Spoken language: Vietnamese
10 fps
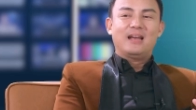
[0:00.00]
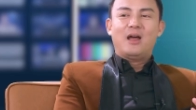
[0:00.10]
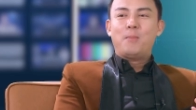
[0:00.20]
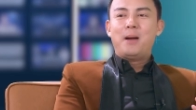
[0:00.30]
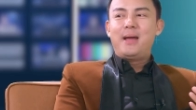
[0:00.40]
Ngày
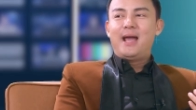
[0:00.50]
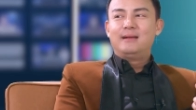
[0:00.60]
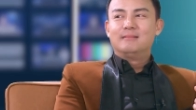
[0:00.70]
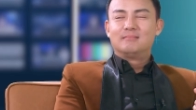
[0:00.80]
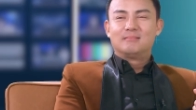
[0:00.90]
đó ba mẹ
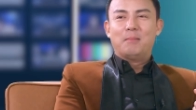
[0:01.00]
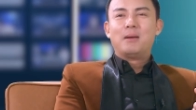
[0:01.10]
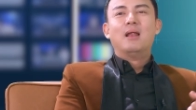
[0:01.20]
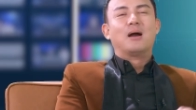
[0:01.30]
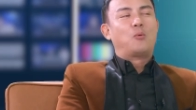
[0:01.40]
anh tại bất
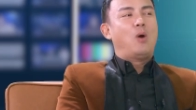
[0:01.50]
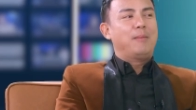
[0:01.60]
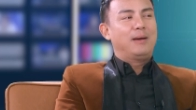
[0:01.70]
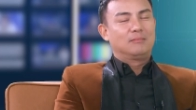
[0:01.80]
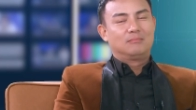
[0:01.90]
lực quá
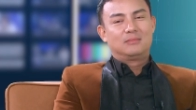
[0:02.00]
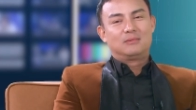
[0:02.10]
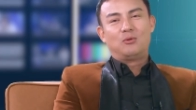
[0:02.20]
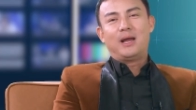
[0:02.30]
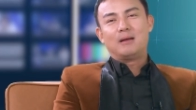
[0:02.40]
mà
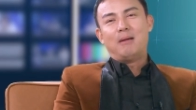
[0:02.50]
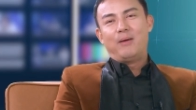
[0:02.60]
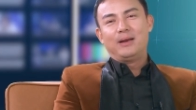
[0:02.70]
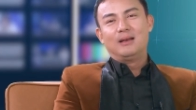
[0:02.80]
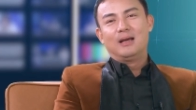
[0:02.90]
tối ngày cứ bảo
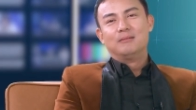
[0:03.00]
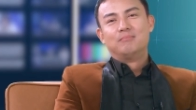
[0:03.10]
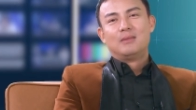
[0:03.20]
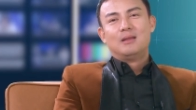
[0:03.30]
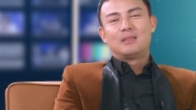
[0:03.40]
anh là
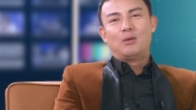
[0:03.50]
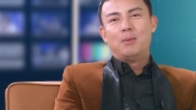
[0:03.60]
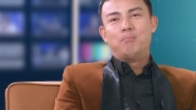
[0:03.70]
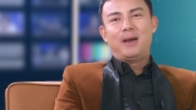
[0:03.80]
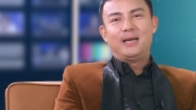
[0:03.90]
tao
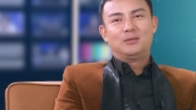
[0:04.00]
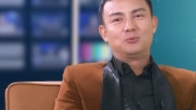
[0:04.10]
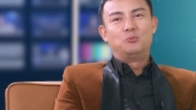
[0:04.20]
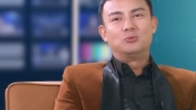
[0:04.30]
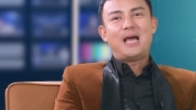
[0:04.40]
lượm mày trong
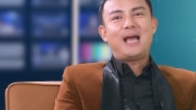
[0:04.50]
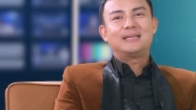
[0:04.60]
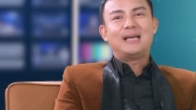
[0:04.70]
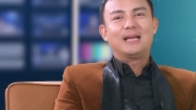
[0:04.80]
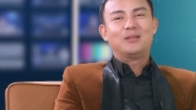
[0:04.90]
thùng rác ra,